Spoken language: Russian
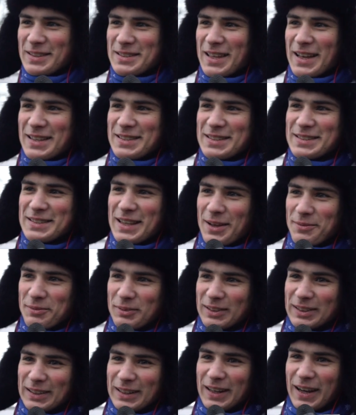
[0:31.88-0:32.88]
сдать
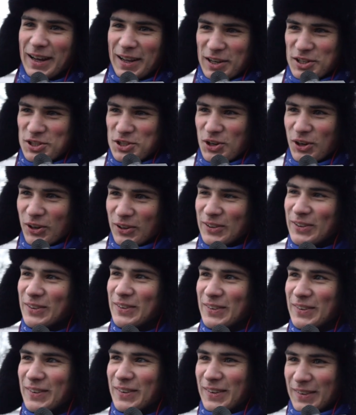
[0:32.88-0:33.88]
экзамены, хорошо.
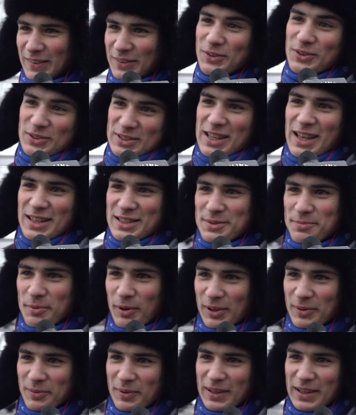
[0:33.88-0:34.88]
Ну и заняться
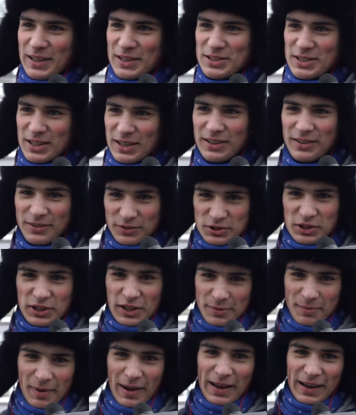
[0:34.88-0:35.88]
спортом, конечно. Уже
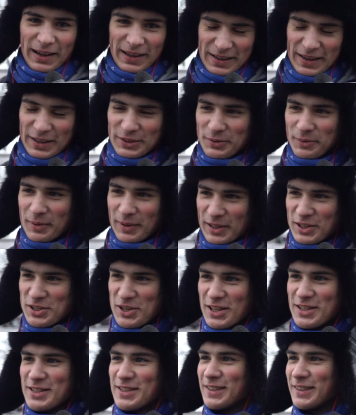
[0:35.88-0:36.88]
нормально к лету вот
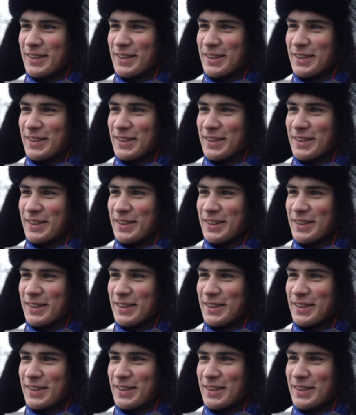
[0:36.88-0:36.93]
качаться.